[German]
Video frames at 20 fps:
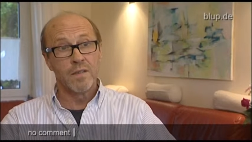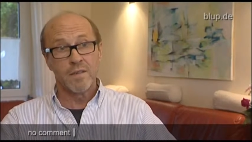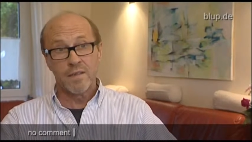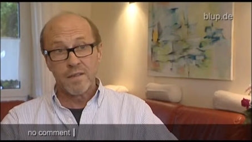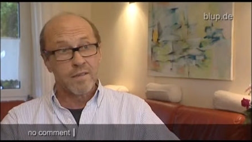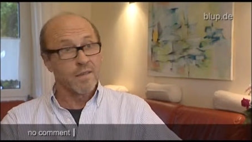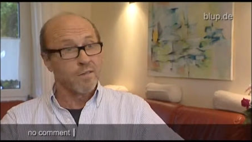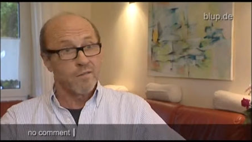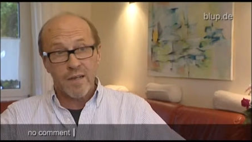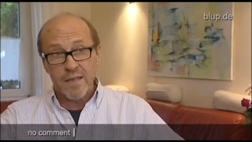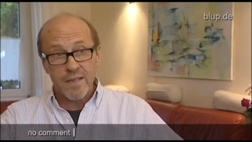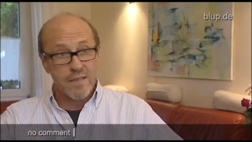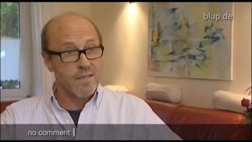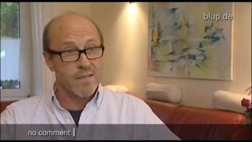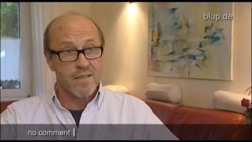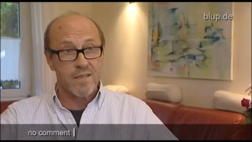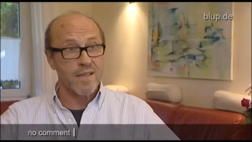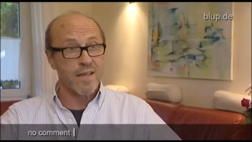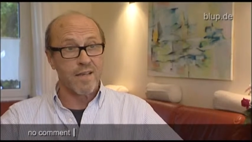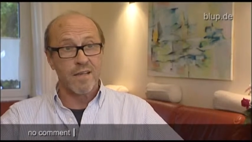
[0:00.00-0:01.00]
dieser
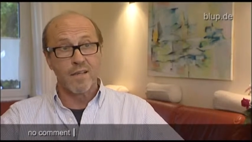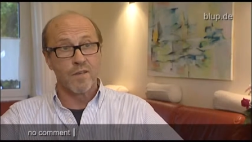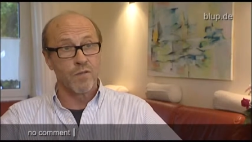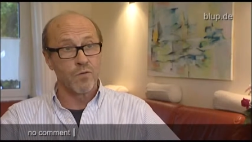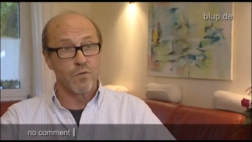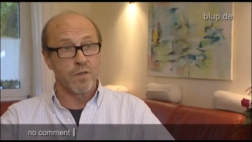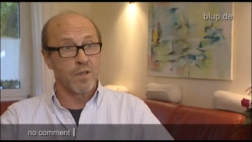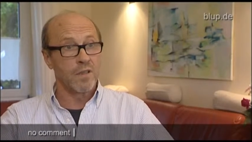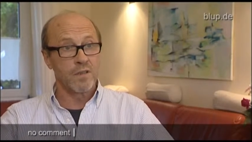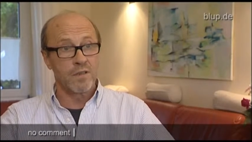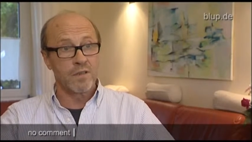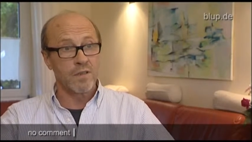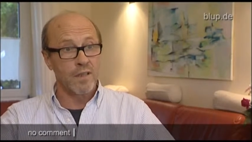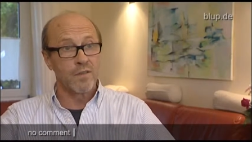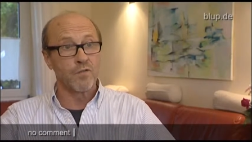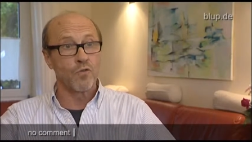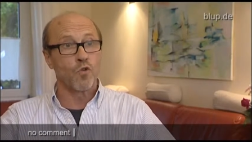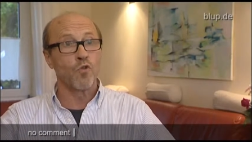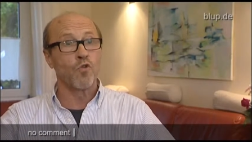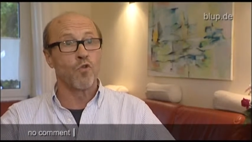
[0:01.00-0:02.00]
weiße Zettel oder
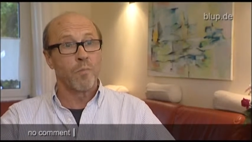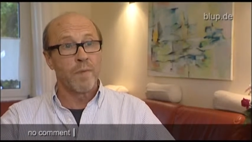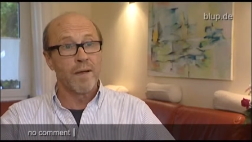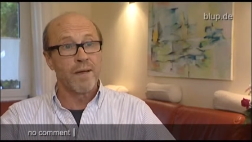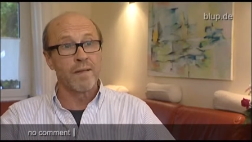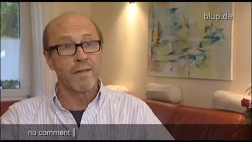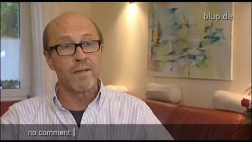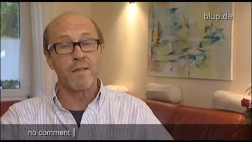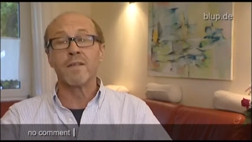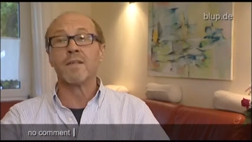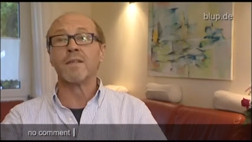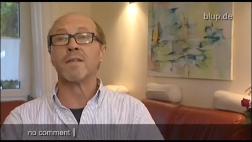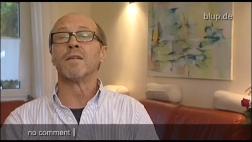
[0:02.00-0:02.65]
irgendein Dokument.